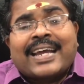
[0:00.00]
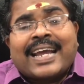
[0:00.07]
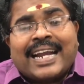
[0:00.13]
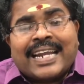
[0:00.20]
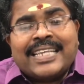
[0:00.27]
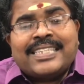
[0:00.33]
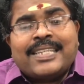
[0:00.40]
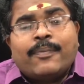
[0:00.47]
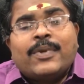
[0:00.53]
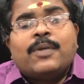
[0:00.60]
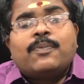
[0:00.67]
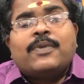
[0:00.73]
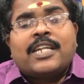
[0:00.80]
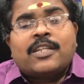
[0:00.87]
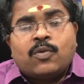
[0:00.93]
கலை
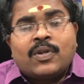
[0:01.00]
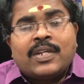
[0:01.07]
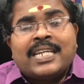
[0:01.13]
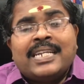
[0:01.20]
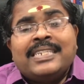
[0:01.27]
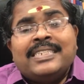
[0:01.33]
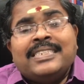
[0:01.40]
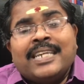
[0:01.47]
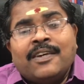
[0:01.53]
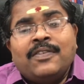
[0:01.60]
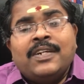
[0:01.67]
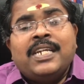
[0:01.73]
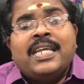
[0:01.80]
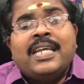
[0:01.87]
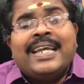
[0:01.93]
சம்பந்தப்பட்ட துறைகள்
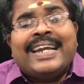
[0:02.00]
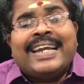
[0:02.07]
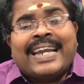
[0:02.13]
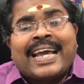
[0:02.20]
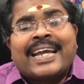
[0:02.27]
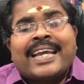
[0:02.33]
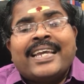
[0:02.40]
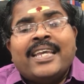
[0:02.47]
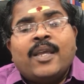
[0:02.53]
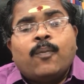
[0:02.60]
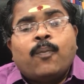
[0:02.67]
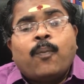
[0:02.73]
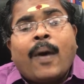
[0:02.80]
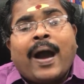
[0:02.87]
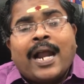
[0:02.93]
ஜவுளி நகை
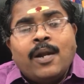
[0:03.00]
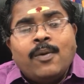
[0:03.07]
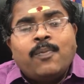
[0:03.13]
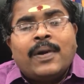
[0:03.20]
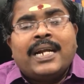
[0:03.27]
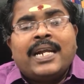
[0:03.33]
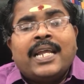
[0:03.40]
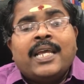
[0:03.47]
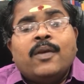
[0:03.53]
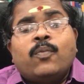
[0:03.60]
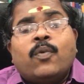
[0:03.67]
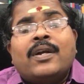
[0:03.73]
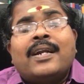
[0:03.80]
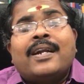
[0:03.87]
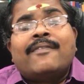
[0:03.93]
பால் பண்ணை
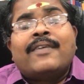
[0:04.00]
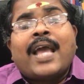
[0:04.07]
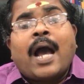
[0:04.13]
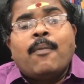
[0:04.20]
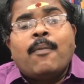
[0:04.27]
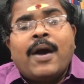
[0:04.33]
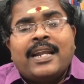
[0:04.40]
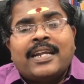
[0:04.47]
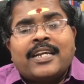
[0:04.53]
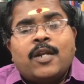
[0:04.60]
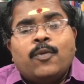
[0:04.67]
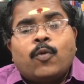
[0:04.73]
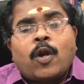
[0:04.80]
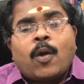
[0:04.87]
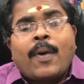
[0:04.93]
போன்ற
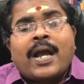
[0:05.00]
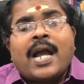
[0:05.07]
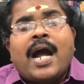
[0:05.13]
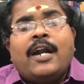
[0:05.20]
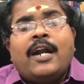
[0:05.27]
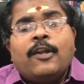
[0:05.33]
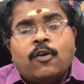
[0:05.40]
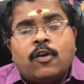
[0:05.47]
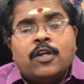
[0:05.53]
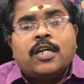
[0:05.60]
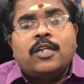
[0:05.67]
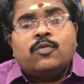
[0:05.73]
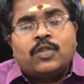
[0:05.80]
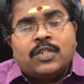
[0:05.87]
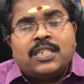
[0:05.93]
வியாபாரங்கள் மூலமாக
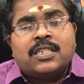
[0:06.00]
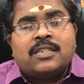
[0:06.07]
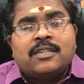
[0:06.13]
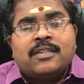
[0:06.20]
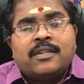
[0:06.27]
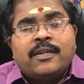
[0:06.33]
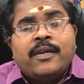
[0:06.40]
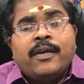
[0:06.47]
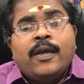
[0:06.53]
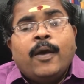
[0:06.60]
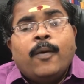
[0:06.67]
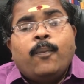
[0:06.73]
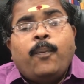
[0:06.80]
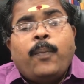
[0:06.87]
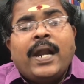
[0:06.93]
அனுகூலங்கள் உண்டு
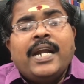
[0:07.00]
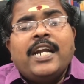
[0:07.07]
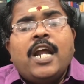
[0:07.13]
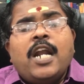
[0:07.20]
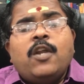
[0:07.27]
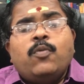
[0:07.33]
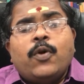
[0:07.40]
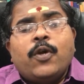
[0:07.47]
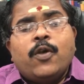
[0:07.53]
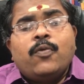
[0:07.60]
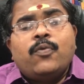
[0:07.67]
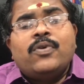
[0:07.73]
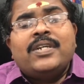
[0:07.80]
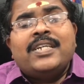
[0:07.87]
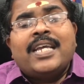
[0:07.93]
பெண்கள்
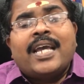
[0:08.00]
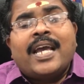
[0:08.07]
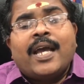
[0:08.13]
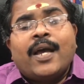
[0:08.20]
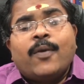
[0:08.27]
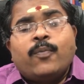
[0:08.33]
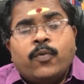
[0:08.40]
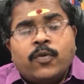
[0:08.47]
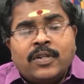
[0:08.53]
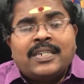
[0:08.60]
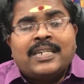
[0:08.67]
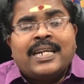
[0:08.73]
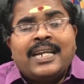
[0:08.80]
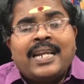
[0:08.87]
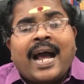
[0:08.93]
உபயோகக்கூடிய
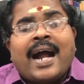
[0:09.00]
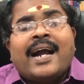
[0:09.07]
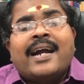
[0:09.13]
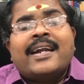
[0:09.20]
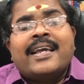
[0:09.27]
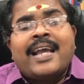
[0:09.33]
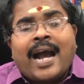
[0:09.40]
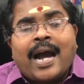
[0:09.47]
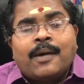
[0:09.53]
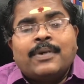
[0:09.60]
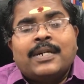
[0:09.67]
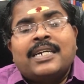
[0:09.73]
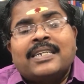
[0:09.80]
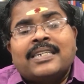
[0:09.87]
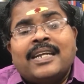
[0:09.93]
பொருட்கள் ஆடை
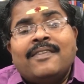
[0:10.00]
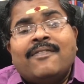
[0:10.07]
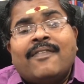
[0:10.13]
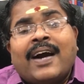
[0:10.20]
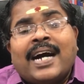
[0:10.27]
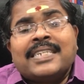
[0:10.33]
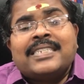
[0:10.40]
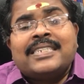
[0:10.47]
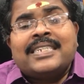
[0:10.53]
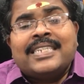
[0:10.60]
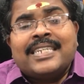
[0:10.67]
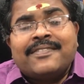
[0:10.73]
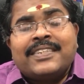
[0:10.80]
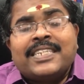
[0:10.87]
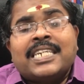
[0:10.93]
ஆபரணங்கள் வாசன
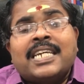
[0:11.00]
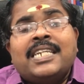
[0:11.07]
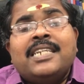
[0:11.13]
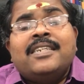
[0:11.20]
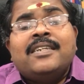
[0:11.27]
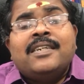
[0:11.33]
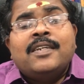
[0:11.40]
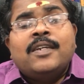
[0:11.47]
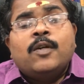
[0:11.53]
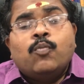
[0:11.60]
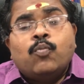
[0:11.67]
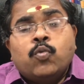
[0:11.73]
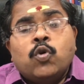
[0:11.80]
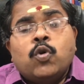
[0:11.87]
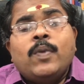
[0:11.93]
திரவியங்கள்
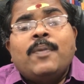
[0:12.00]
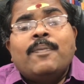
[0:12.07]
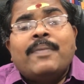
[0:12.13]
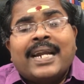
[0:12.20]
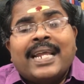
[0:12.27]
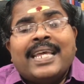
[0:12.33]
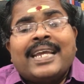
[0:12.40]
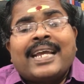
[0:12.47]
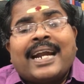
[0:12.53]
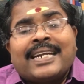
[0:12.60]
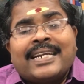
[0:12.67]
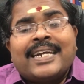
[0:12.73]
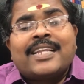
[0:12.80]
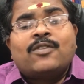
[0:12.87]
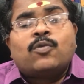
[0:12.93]
பூமி மனை
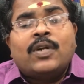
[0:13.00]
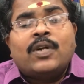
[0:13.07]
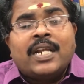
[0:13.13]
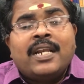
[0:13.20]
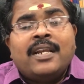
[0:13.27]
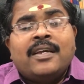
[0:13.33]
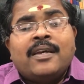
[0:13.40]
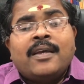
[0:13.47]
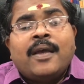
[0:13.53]
கட்டடத் தொழில்